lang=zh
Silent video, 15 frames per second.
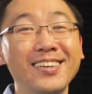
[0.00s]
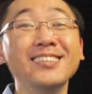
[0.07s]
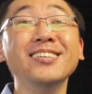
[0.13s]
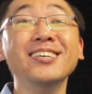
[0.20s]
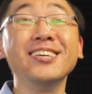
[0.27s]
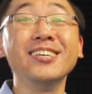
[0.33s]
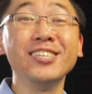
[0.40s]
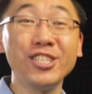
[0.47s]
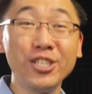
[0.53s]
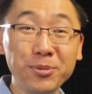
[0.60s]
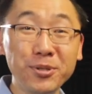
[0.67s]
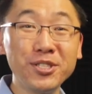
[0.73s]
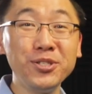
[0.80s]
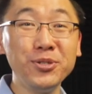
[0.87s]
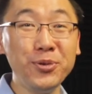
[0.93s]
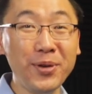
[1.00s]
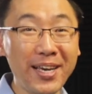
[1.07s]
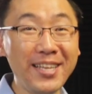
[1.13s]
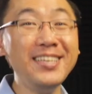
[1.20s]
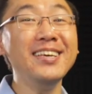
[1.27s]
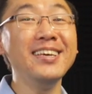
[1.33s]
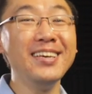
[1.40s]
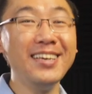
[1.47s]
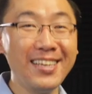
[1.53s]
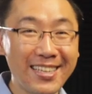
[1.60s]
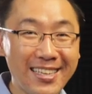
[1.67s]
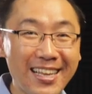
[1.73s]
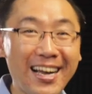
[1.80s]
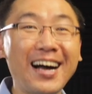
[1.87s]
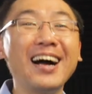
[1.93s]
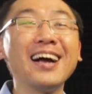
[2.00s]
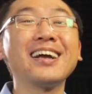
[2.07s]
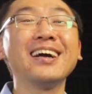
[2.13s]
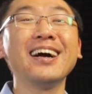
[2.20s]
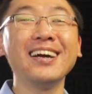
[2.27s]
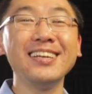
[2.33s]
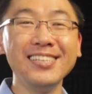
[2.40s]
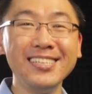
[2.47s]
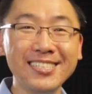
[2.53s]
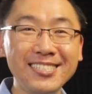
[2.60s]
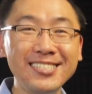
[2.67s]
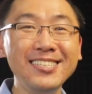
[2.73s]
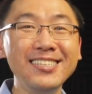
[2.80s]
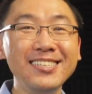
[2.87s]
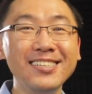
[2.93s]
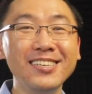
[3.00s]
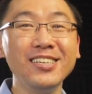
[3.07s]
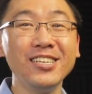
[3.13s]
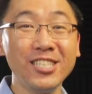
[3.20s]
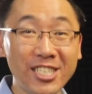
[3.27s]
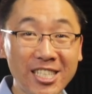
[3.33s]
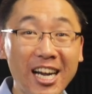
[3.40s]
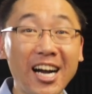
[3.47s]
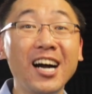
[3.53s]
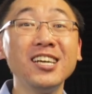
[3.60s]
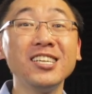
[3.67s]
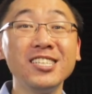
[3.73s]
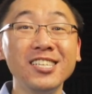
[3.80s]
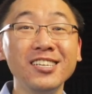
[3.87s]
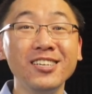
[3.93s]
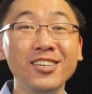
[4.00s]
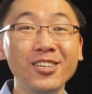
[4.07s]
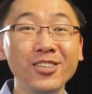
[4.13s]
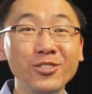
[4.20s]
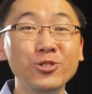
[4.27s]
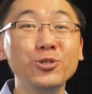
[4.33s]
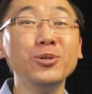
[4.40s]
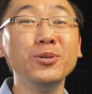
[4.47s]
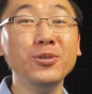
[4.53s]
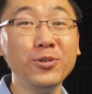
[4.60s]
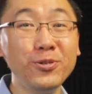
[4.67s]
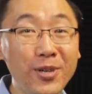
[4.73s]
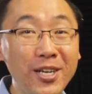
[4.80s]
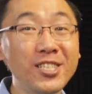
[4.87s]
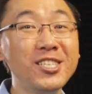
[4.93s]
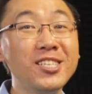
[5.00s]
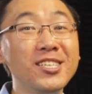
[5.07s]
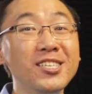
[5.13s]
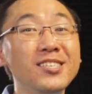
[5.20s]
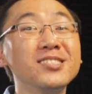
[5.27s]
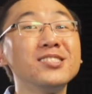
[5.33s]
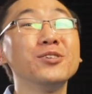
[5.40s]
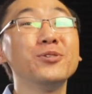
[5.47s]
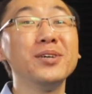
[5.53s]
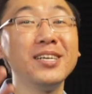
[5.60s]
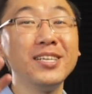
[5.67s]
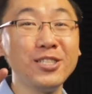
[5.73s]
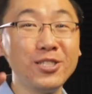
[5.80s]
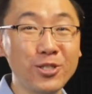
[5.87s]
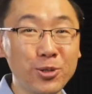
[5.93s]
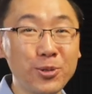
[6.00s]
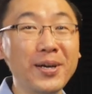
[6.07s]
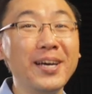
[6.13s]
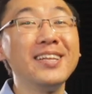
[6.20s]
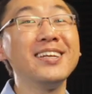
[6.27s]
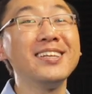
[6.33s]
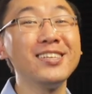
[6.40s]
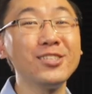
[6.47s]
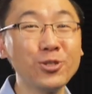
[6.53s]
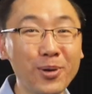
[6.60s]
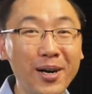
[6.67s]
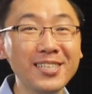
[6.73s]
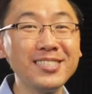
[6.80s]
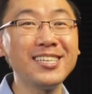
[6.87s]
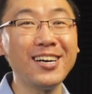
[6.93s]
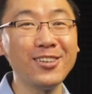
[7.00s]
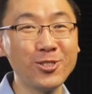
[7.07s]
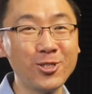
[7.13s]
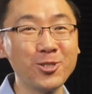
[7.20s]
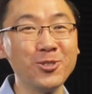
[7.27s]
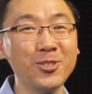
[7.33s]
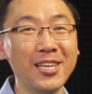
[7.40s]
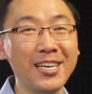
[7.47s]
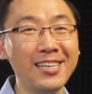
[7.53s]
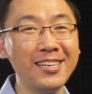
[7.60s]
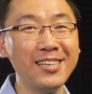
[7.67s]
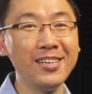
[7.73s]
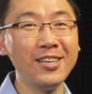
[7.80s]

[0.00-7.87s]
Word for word: 你是不是愿意打开你的心，尝试去认识这位全能的创造主了？